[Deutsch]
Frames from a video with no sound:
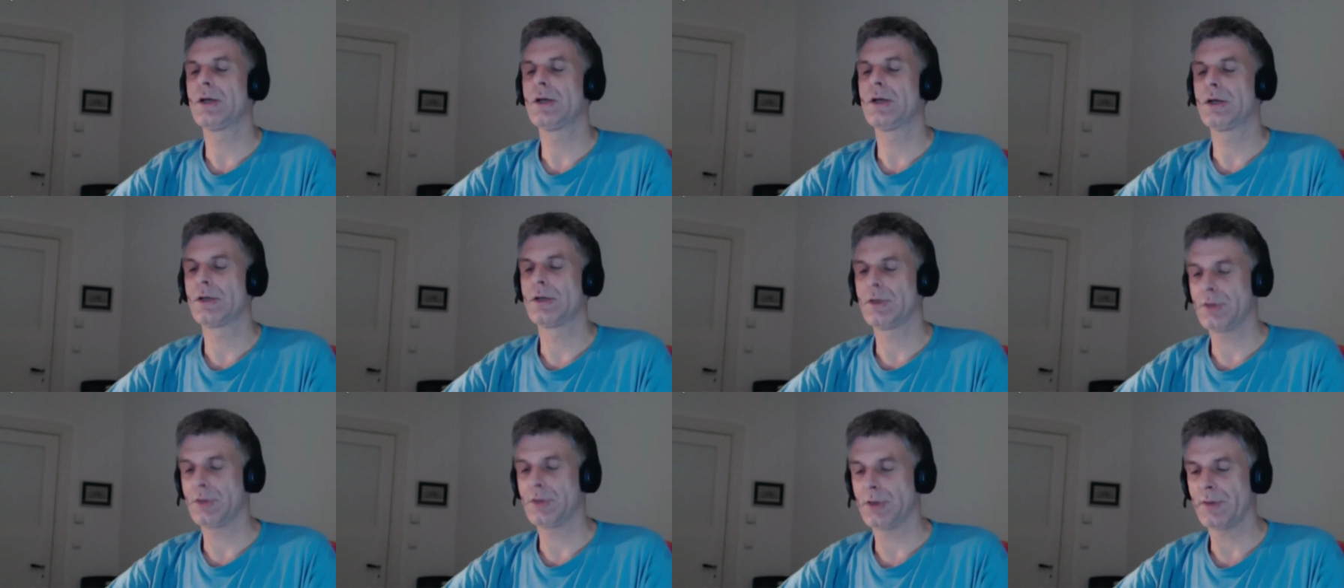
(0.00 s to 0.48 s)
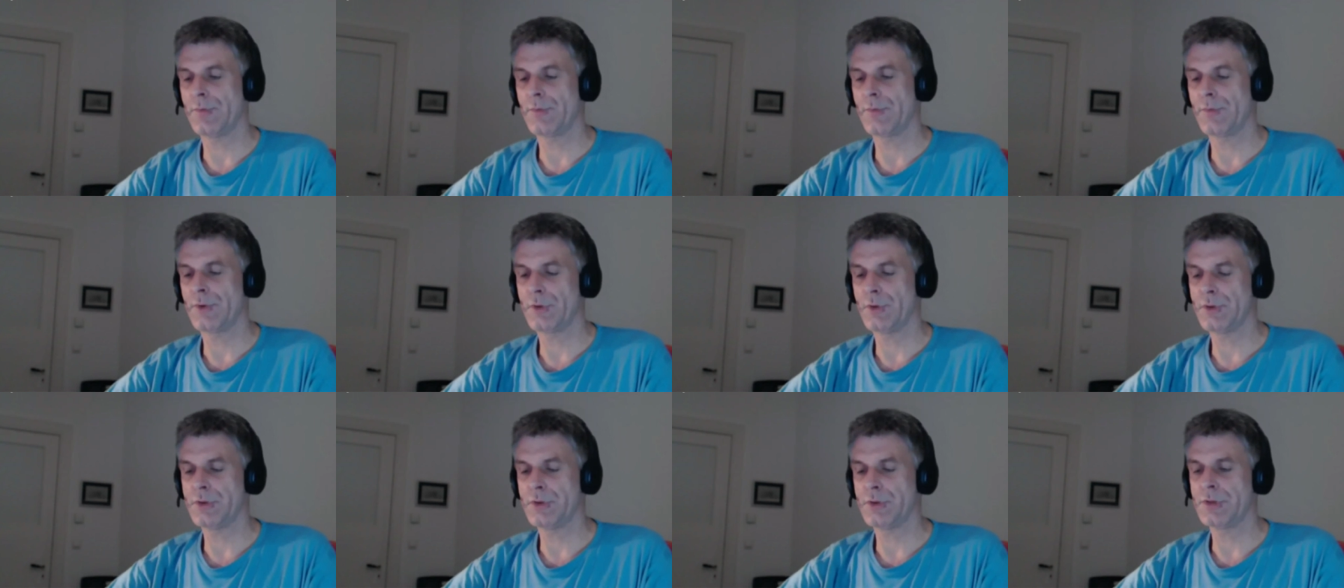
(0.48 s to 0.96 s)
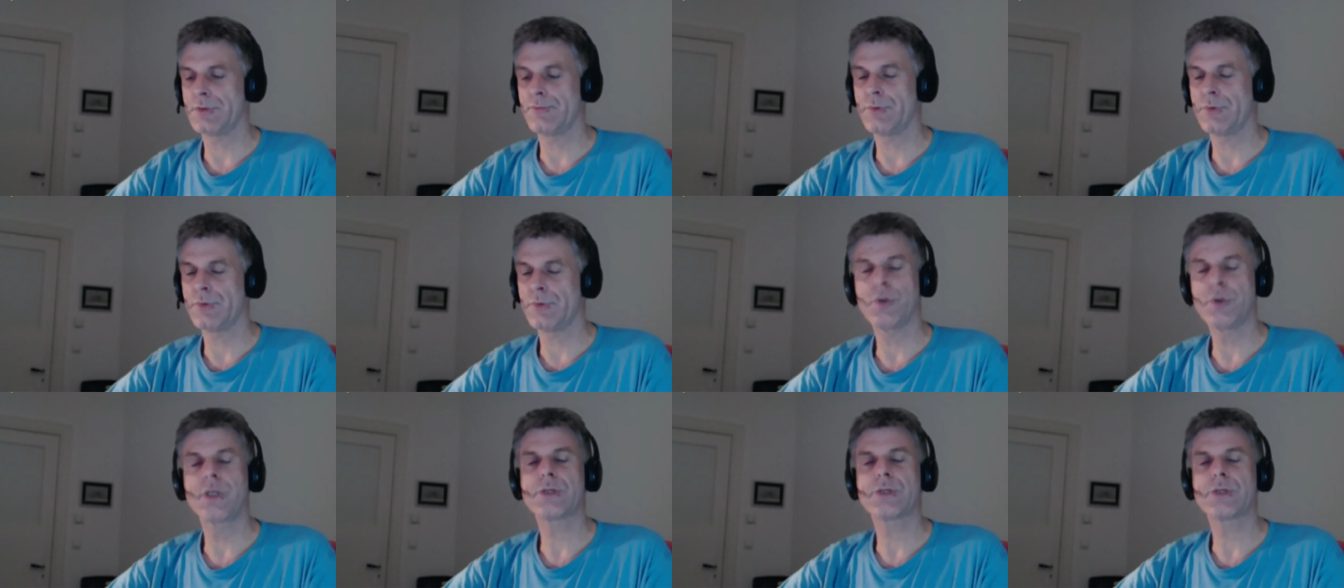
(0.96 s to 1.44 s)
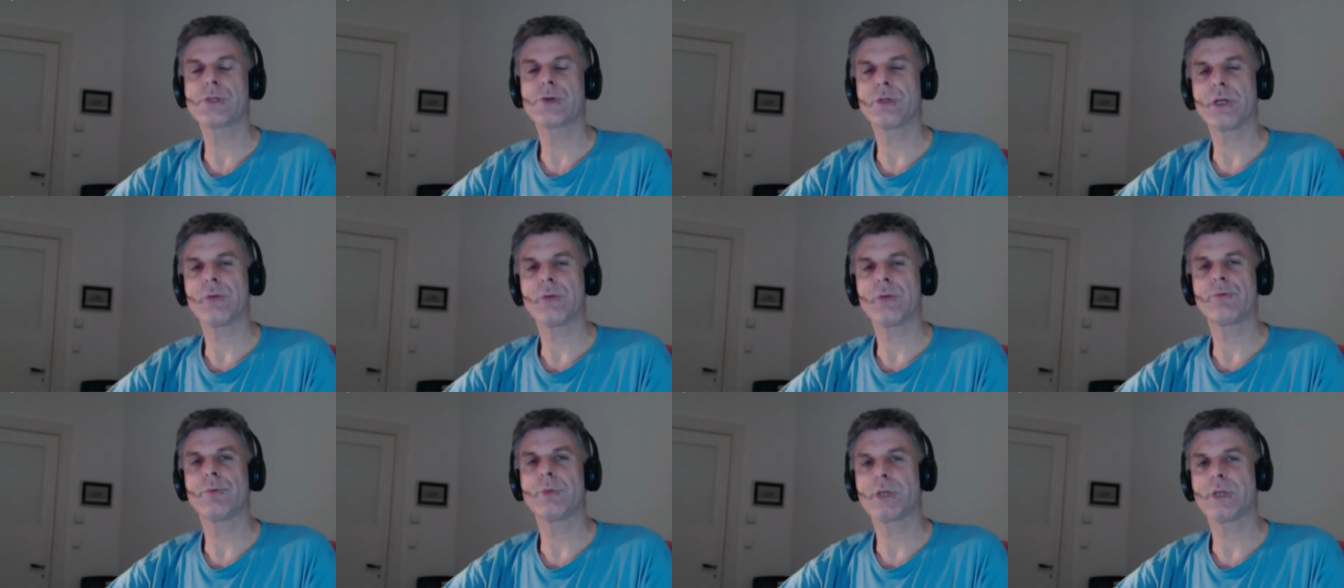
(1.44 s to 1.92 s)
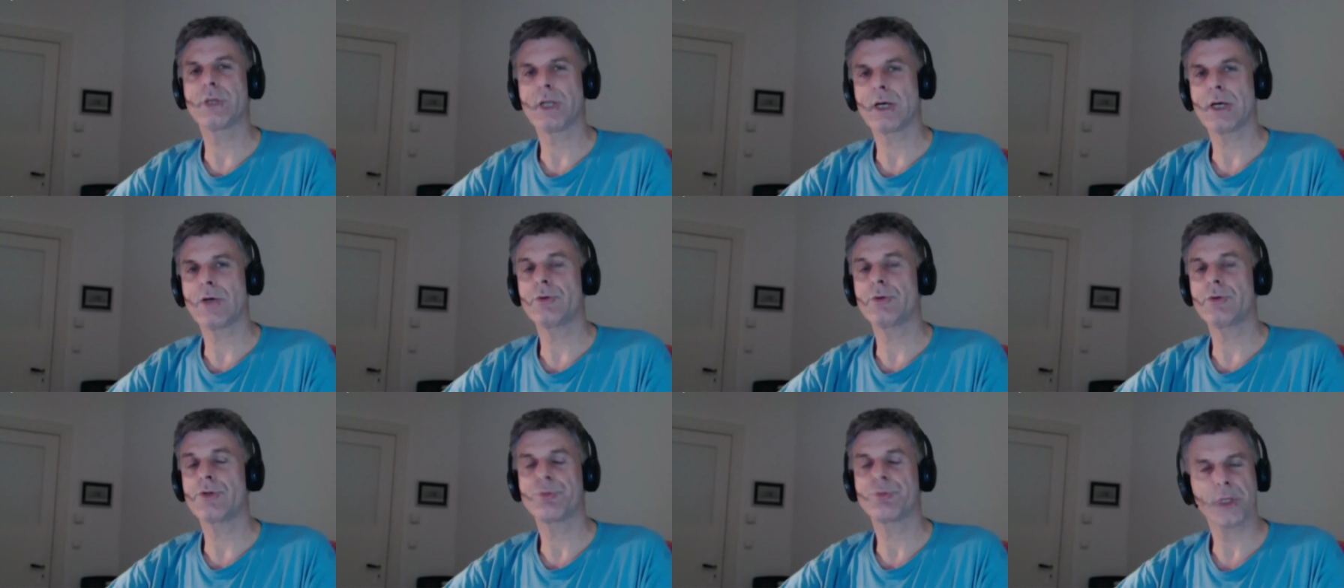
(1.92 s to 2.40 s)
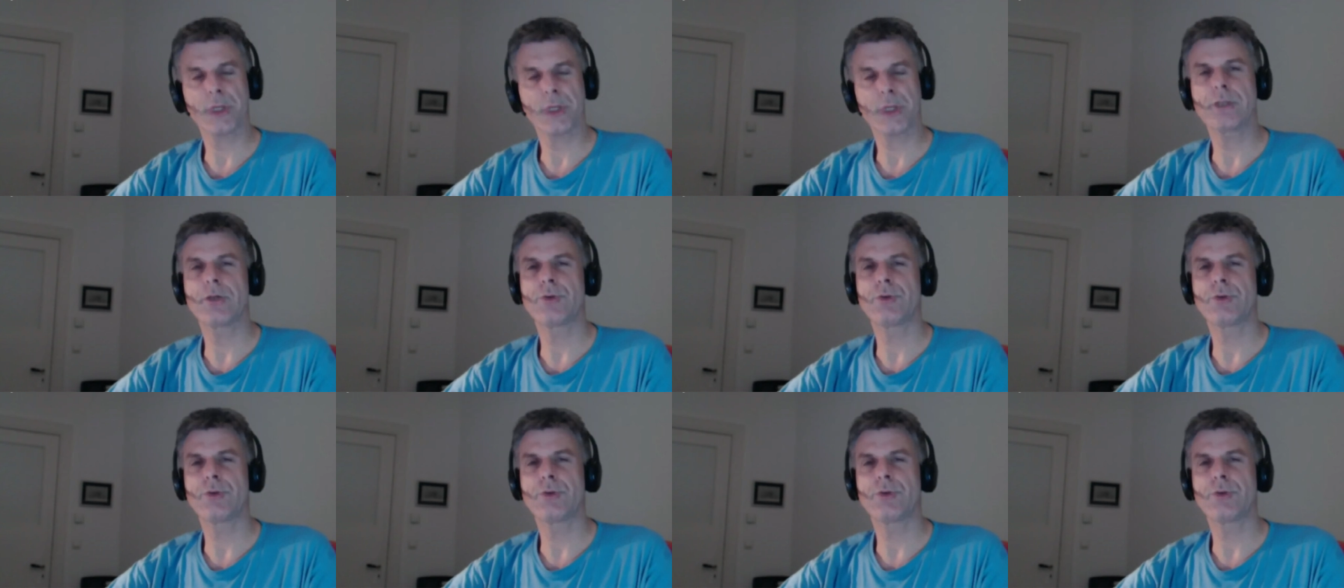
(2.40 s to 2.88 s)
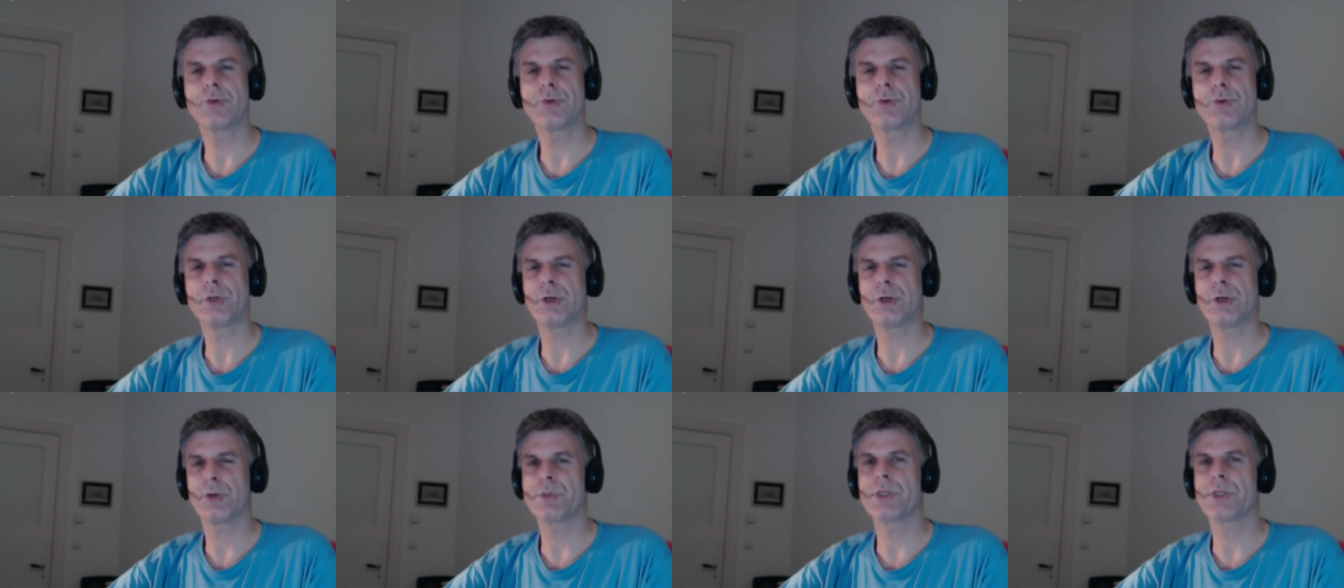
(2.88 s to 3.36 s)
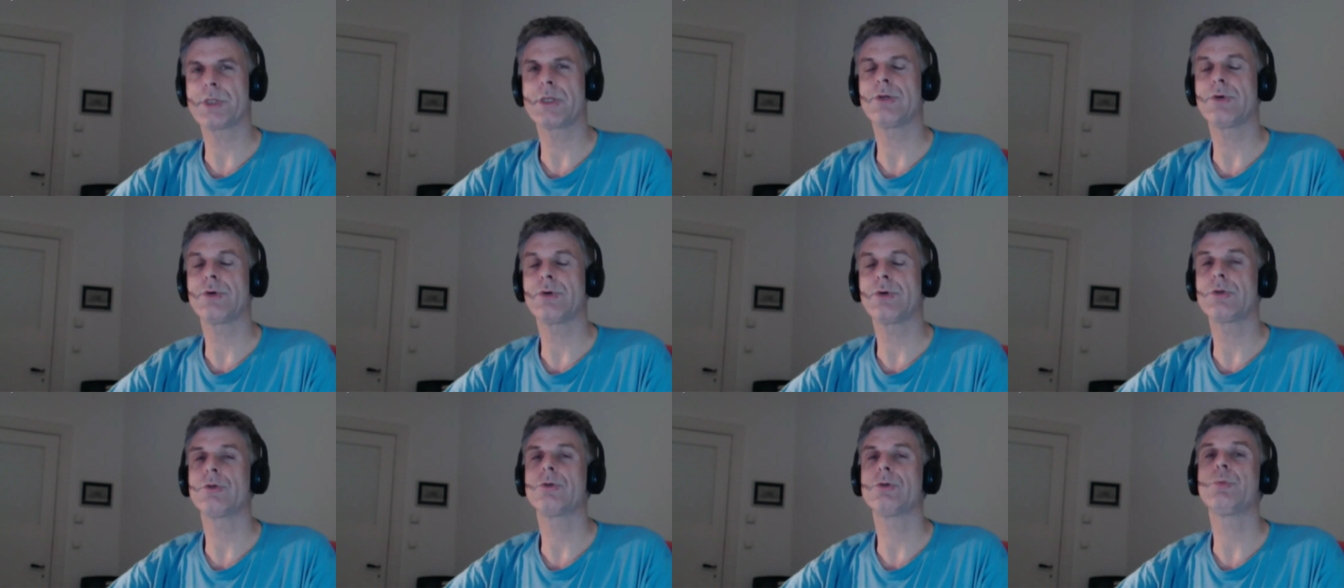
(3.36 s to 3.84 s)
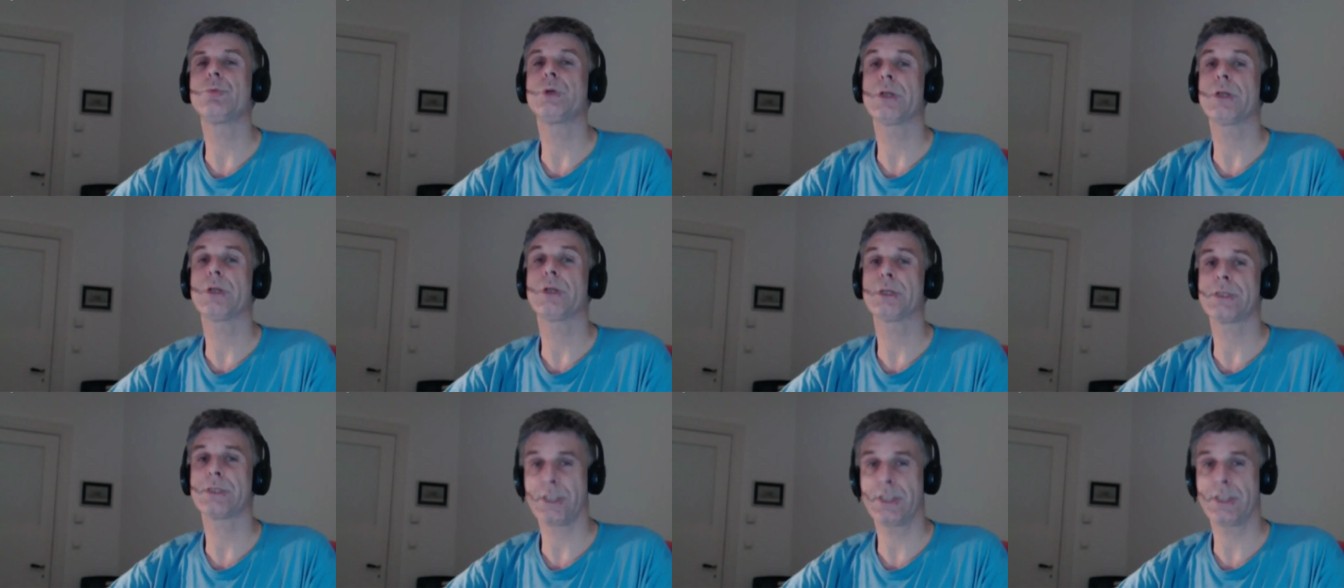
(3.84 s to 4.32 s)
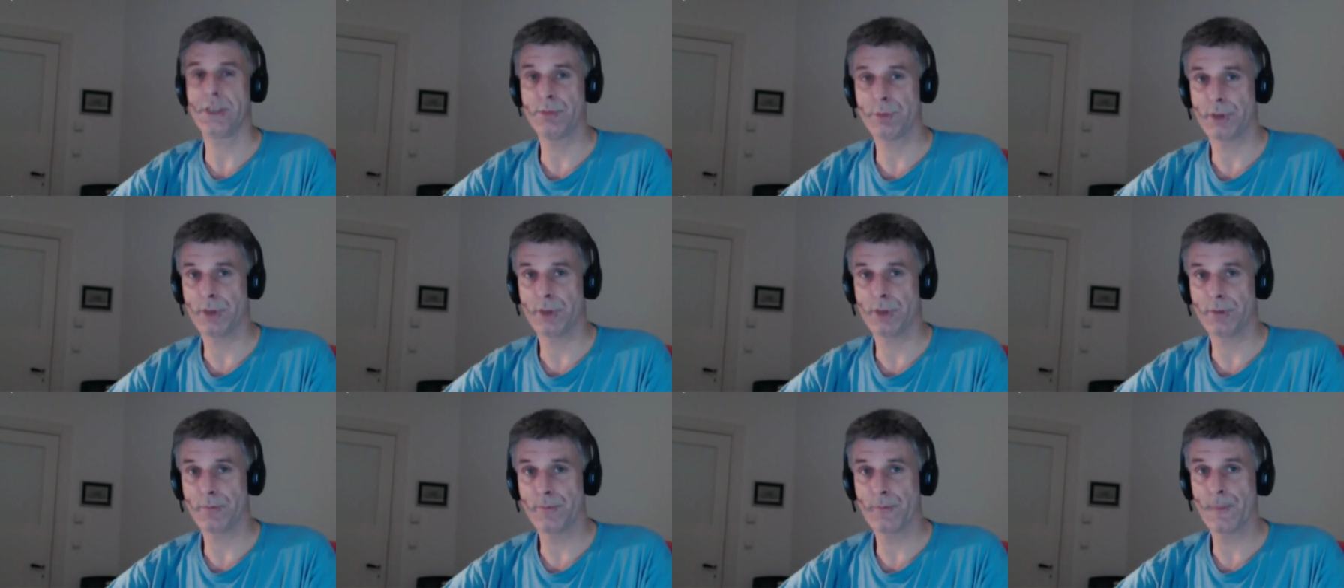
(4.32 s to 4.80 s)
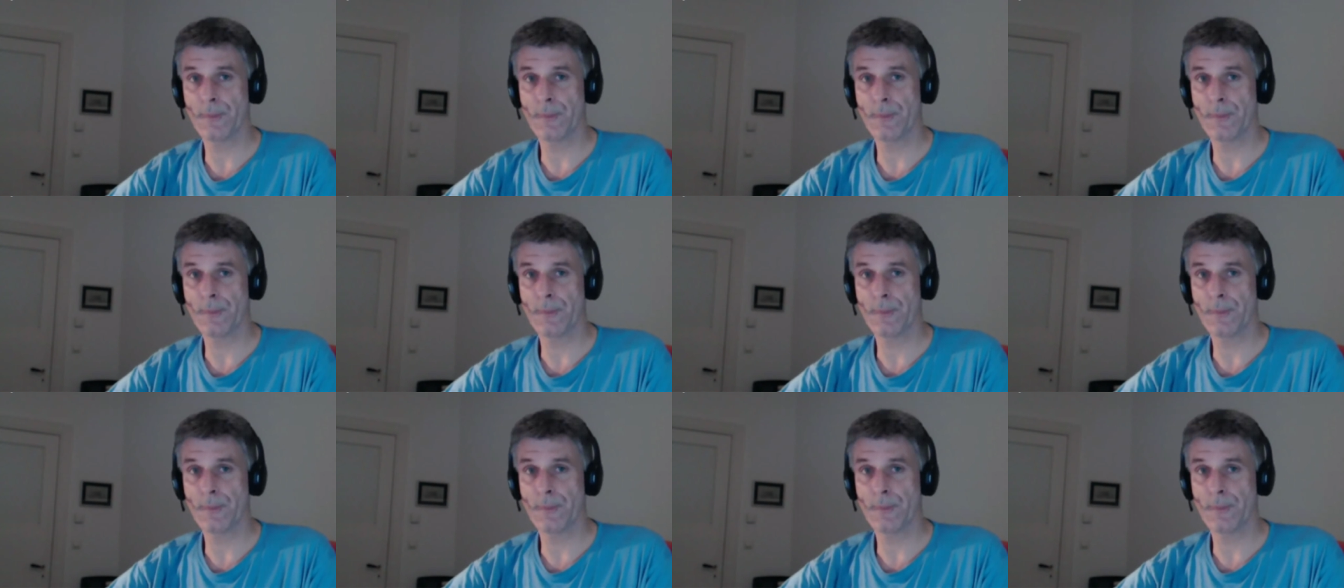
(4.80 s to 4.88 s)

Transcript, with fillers: Ja, und wir holen das heute einfach mal nach und sprechen natürlich hauptsächlich heute über das Thema